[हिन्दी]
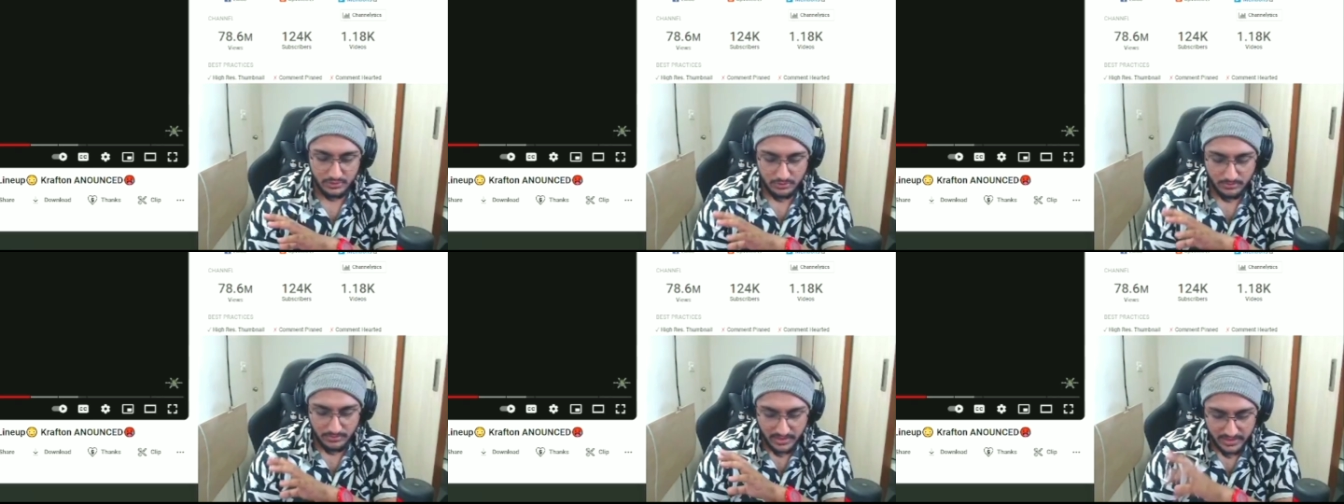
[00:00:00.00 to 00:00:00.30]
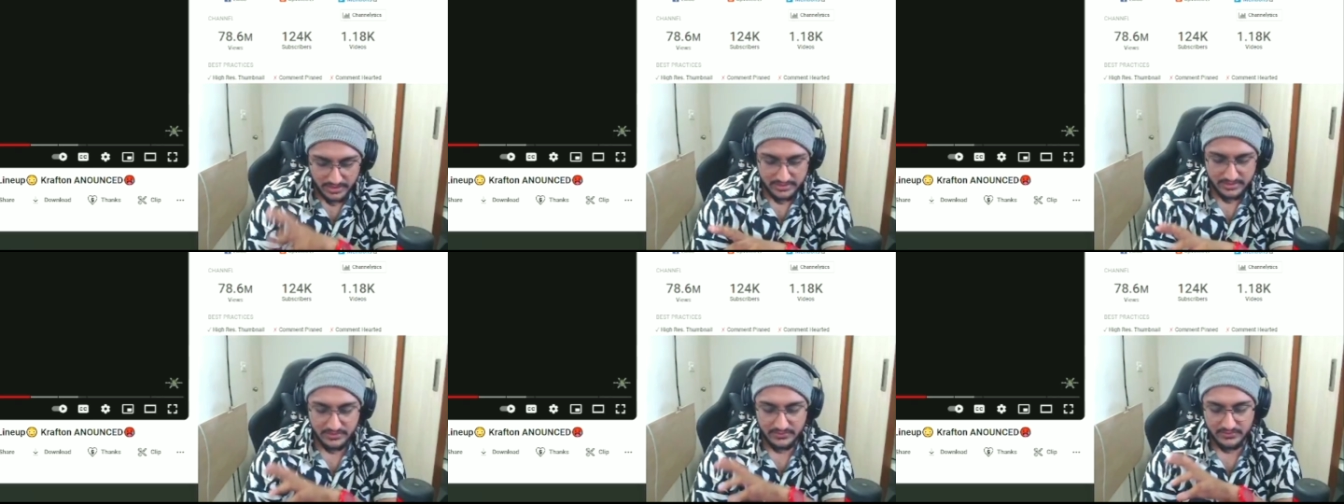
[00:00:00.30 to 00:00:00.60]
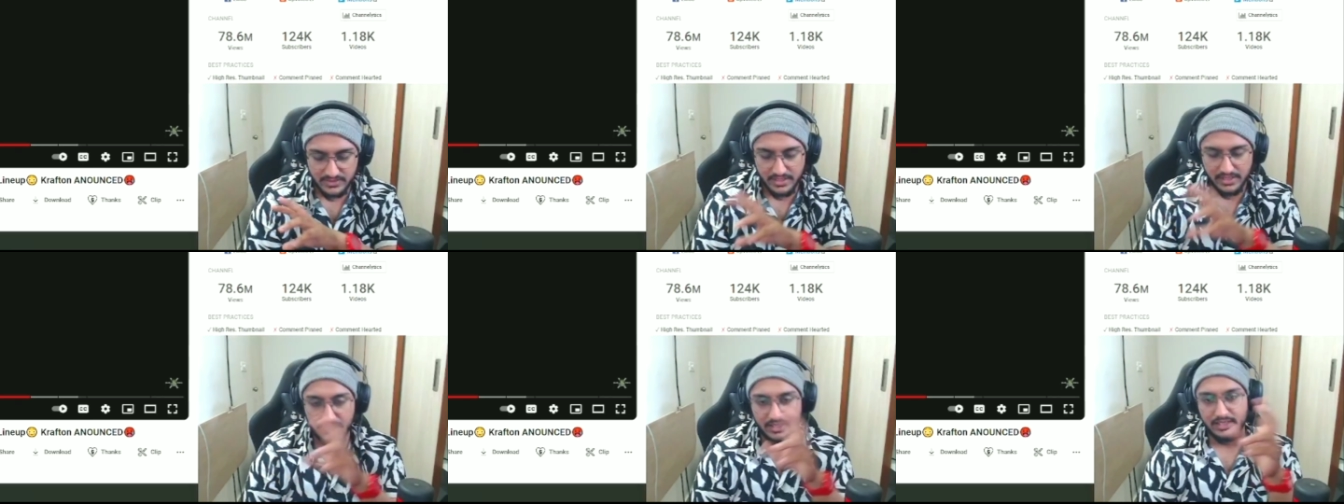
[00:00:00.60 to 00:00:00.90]
तुम हर
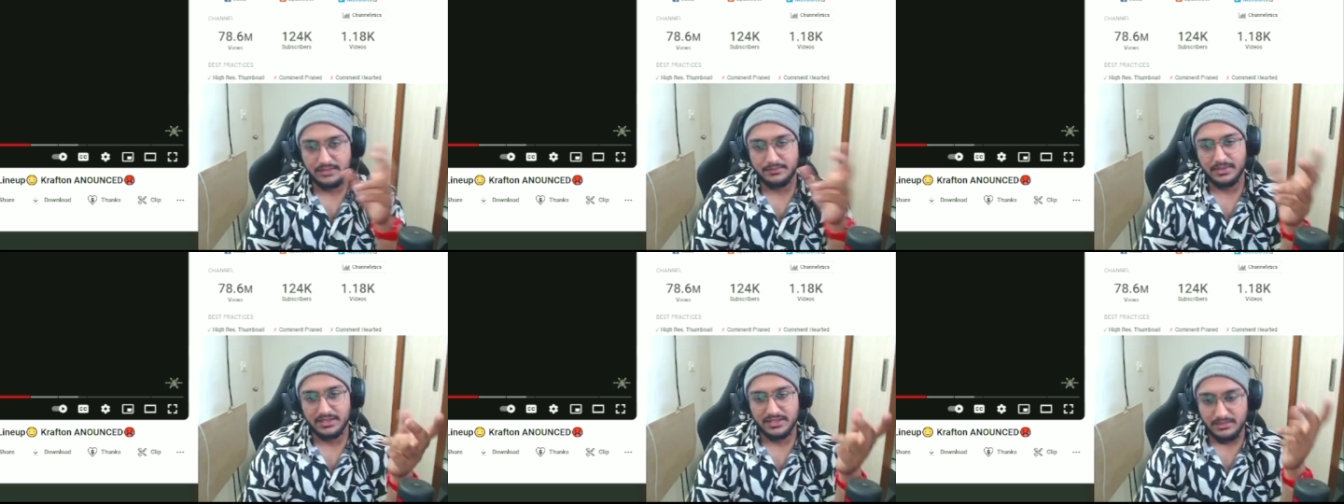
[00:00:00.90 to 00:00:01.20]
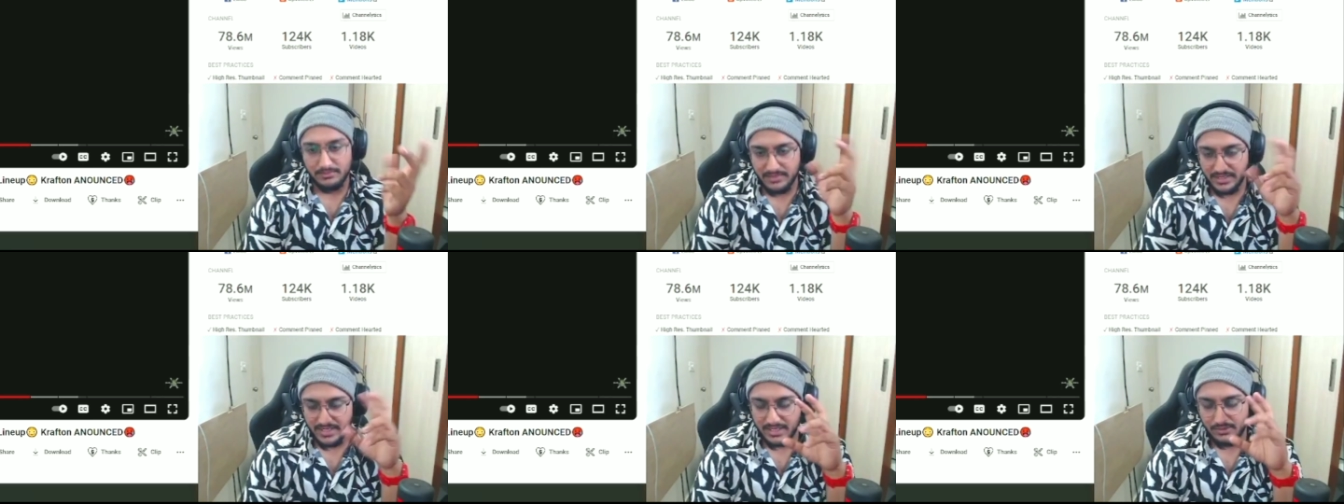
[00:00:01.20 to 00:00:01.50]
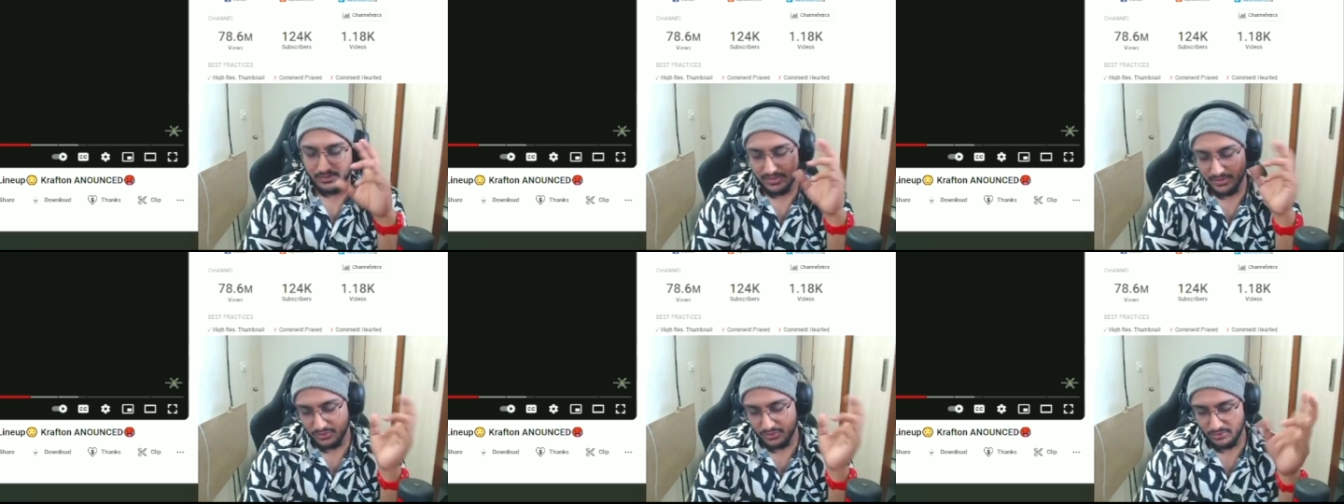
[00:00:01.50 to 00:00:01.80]
चीज़ का एक गलत मतलब
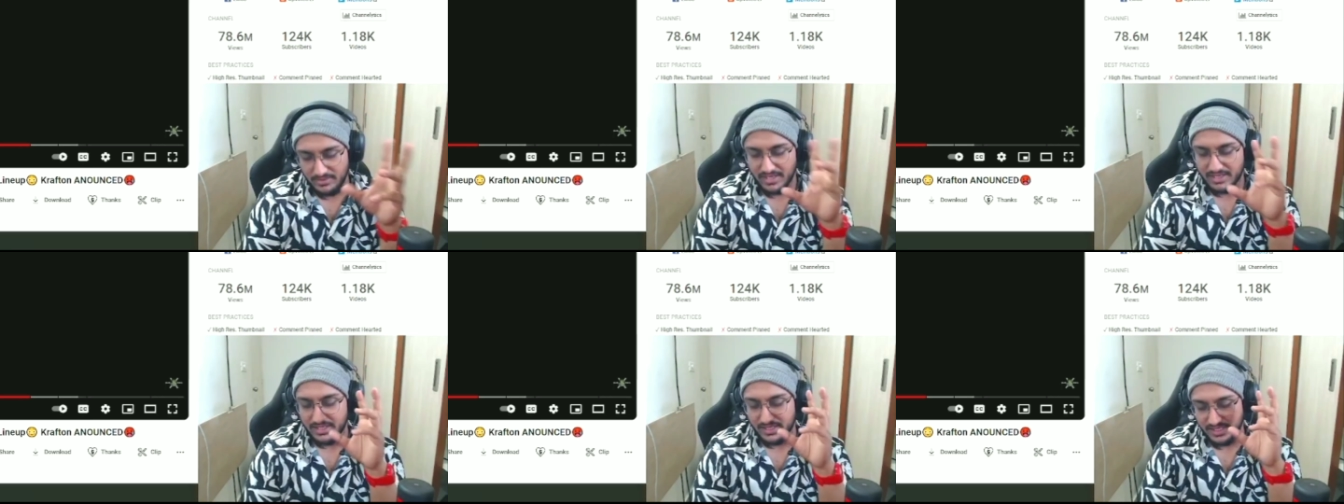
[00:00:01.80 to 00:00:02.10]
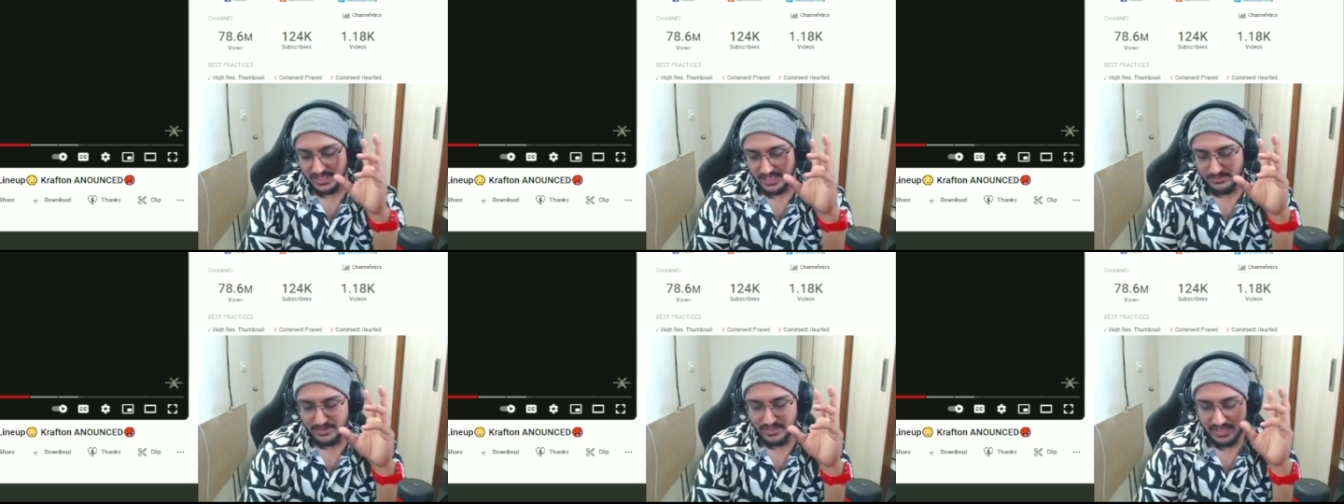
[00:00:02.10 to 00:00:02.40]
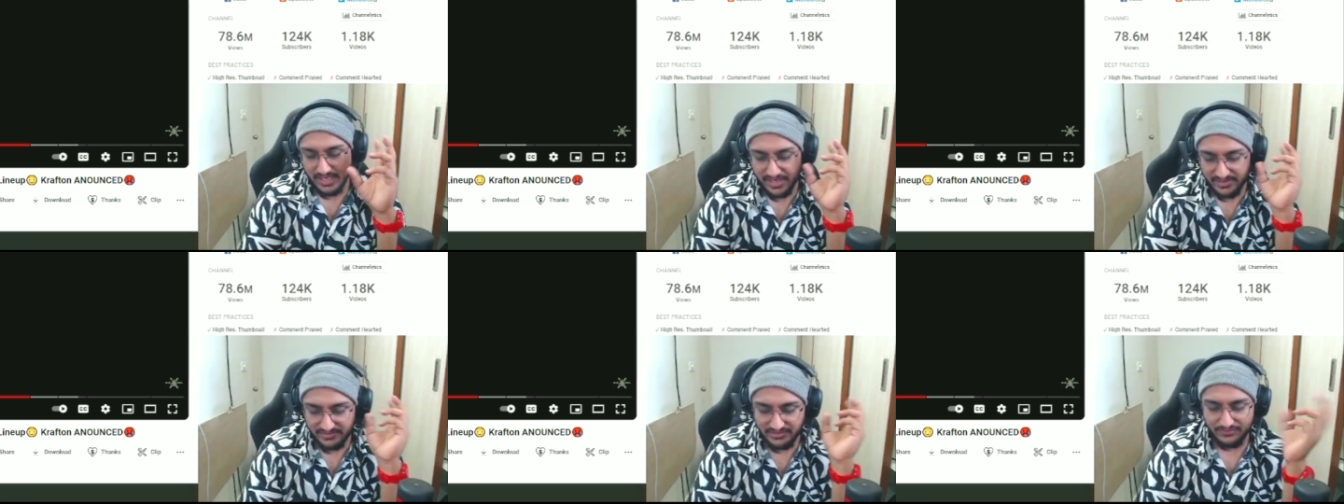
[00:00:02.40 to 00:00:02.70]
निकालोगे घुमा के कि हाँ
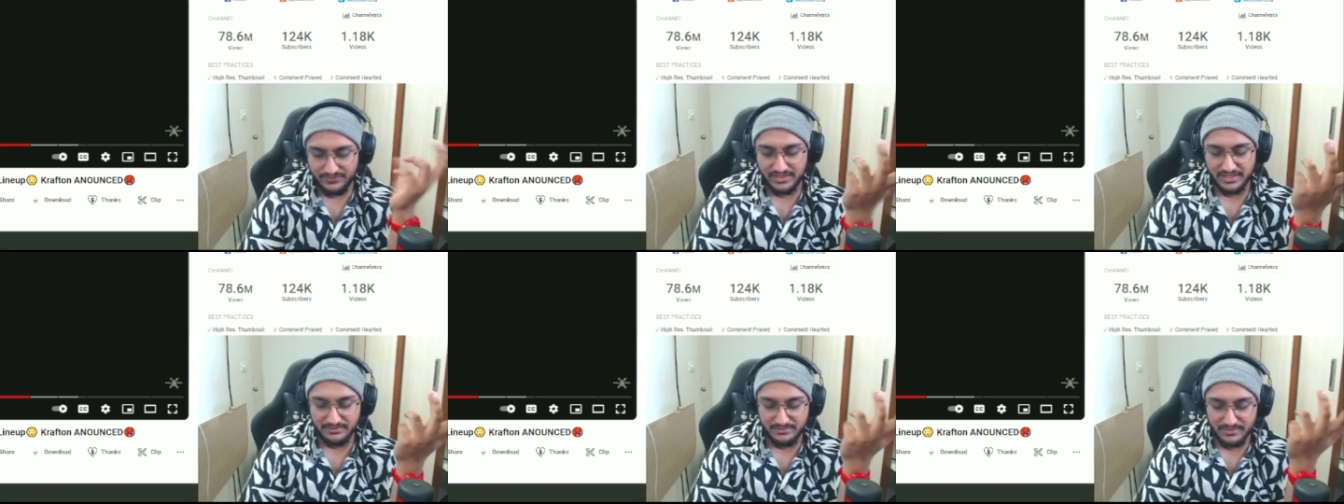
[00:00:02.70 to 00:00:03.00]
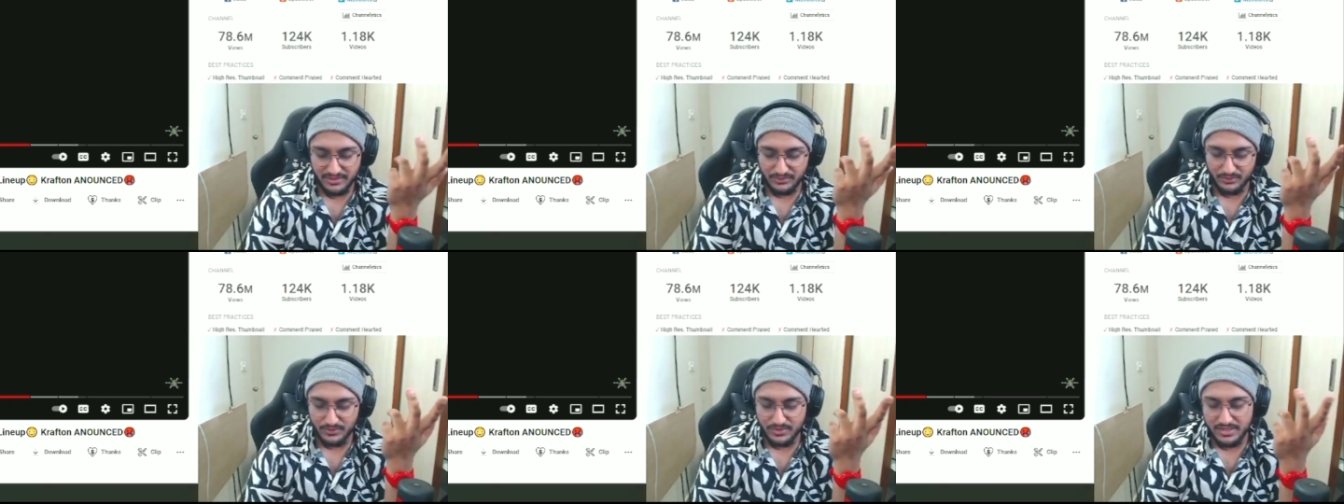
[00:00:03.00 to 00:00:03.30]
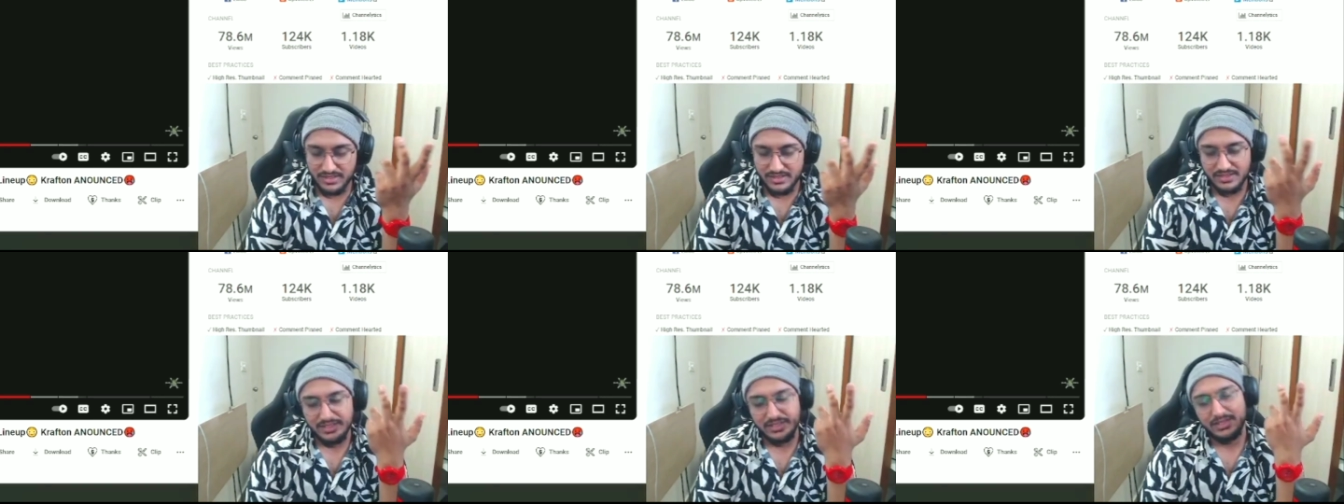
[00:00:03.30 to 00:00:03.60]
मैं ऐसे फ्रेम कर
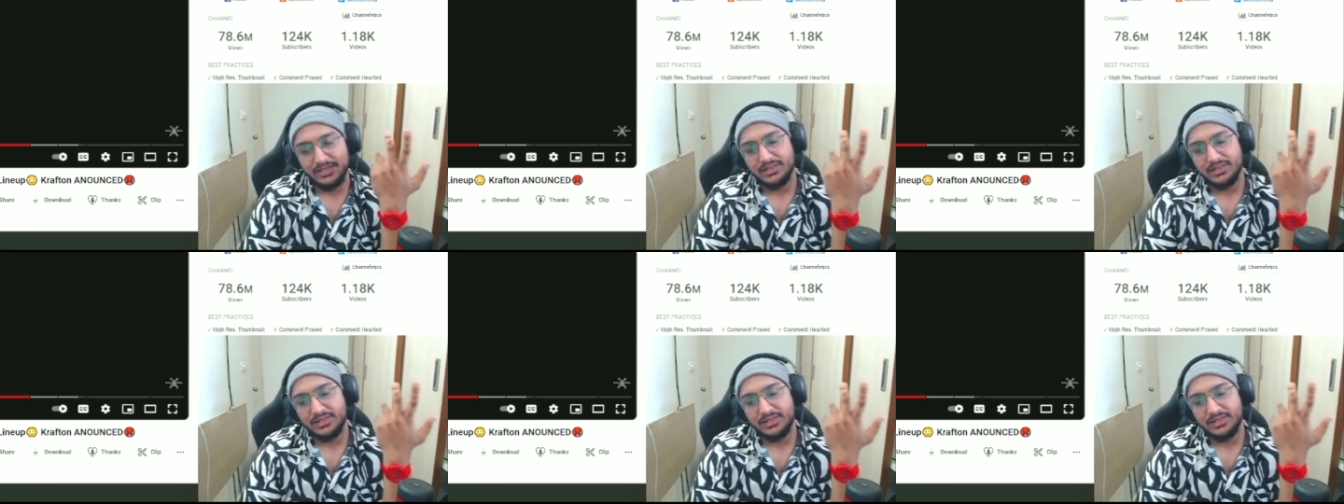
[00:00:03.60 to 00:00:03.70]
दूंगा